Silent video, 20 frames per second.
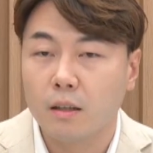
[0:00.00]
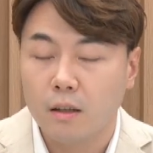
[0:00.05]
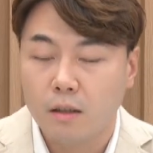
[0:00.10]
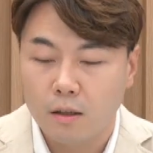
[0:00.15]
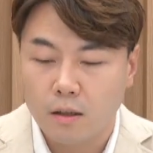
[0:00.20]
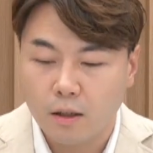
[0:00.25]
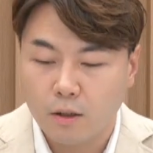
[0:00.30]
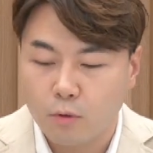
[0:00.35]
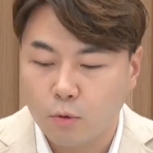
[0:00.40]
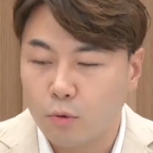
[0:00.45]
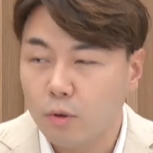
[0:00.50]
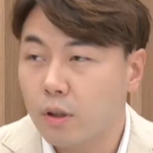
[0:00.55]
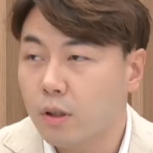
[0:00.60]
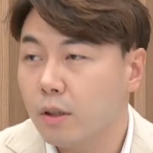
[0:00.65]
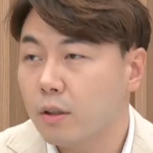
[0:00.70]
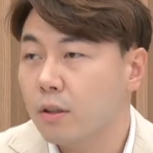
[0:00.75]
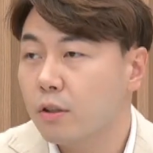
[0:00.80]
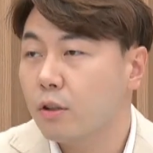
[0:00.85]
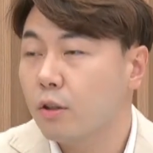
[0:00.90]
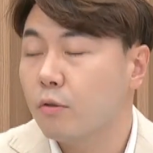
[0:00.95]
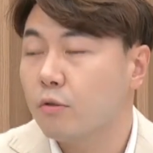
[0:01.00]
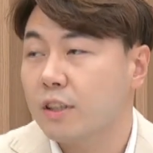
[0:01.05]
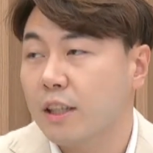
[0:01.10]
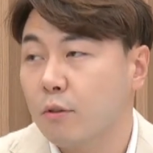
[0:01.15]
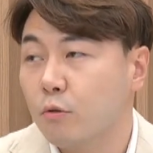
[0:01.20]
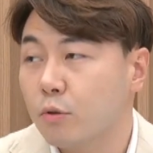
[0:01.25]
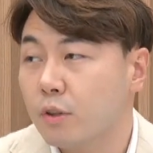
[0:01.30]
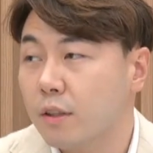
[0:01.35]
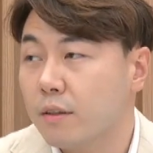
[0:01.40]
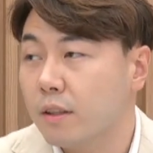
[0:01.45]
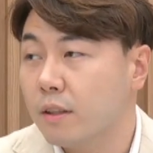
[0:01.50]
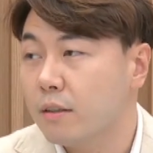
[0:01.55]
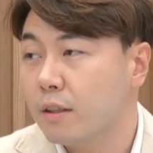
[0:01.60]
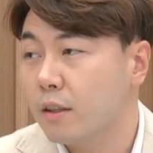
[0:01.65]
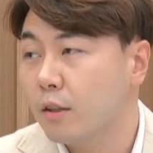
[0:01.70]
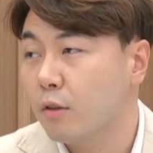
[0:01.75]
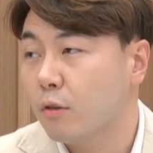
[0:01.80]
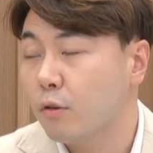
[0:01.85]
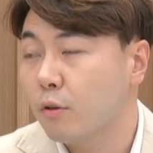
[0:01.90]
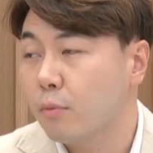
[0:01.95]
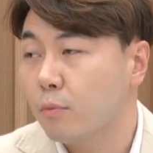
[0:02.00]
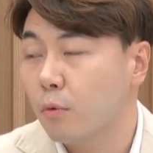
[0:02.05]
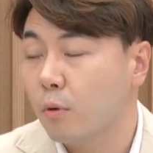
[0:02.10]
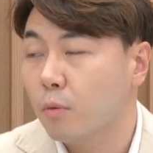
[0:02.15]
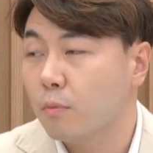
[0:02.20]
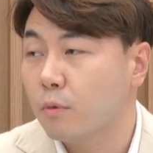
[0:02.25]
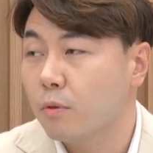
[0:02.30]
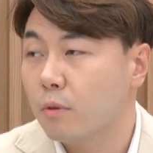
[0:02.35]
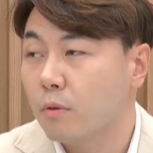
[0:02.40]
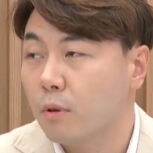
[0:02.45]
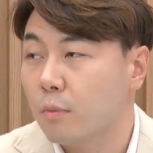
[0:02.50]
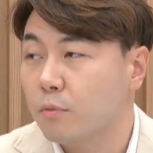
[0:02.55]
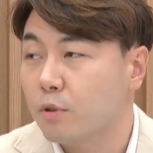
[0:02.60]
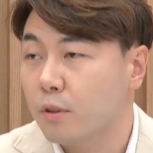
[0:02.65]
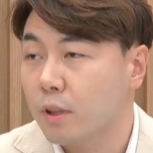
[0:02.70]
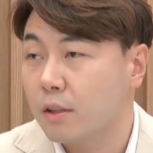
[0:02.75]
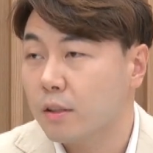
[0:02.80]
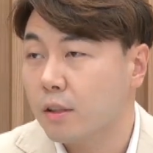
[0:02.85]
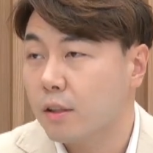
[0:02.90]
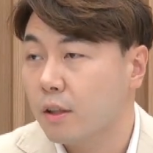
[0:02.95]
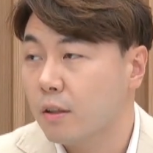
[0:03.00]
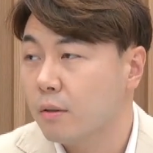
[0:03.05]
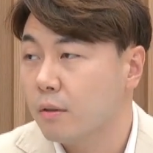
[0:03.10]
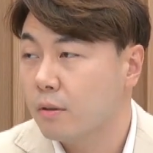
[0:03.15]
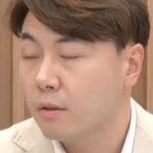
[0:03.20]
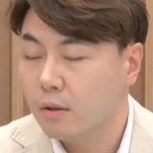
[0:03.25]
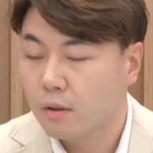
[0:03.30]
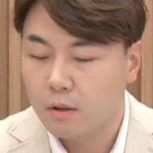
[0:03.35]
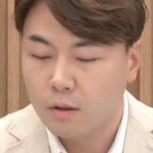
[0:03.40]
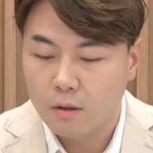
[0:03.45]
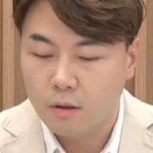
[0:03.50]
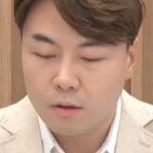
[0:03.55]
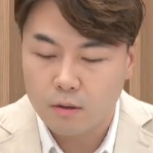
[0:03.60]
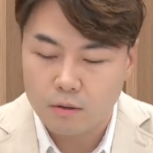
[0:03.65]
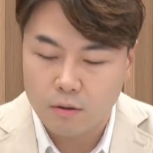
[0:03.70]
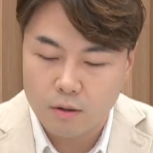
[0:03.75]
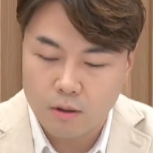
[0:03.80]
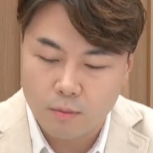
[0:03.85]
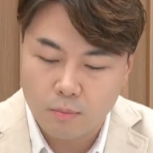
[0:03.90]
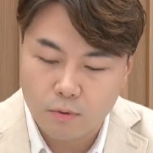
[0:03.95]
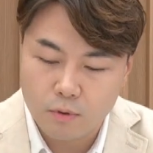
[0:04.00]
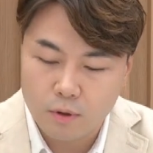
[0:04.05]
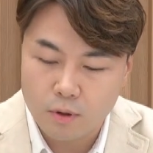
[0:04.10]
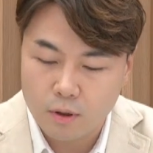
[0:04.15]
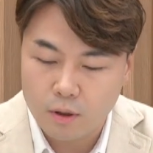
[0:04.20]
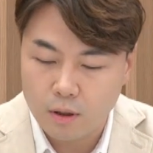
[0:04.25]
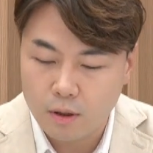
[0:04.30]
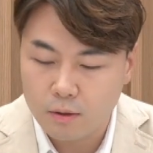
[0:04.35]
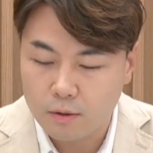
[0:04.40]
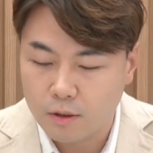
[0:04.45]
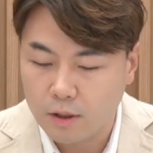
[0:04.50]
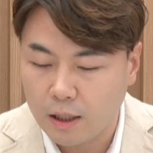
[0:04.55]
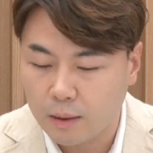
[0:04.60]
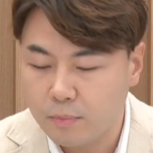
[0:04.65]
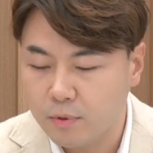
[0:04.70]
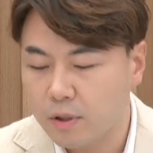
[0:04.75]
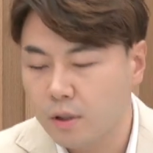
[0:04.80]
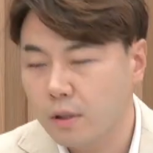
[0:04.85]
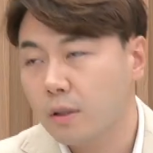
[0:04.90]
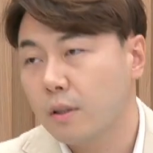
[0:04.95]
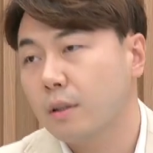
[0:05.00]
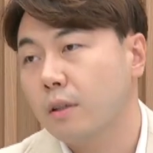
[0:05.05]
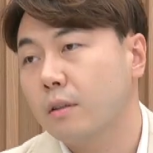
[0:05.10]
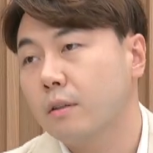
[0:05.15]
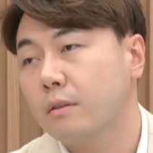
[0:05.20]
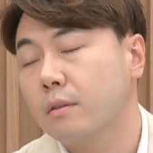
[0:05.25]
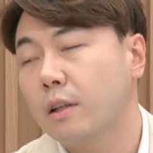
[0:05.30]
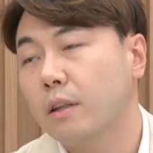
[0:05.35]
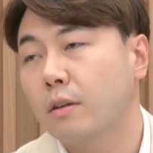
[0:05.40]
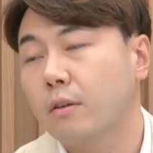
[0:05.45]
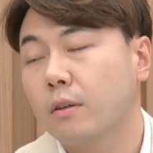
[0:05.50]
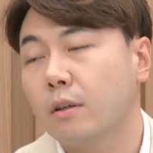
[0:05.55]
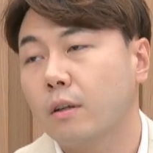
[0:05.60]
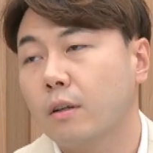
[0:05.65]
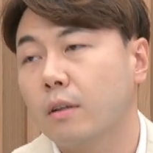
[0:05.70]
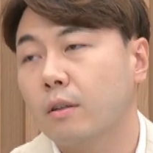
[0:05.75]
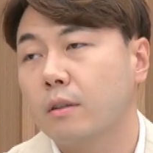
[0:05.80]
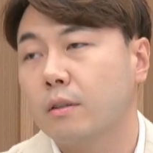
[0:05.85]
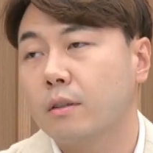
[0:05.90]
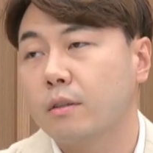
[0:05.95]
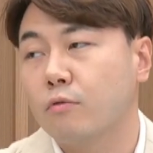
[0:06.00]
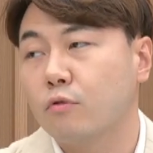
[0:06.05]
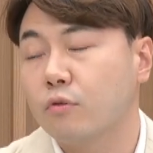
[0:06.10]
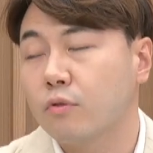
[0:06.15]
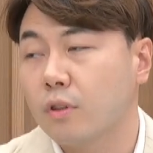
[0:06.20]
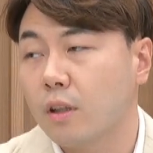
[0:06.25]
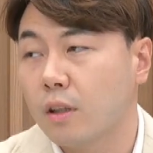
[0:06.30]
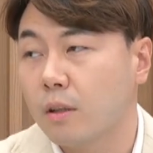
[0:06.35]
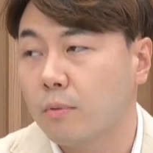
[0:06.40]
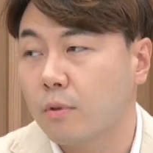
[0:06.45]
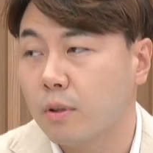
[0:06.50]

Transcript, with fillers: 그렇군요. 그러니까 독일 같은 경우 자동차 생산이 거의 엄, 엄청나잖아요. 네. 아, 그러다 보니까 갑자기 그 내연기관을 이제 중단해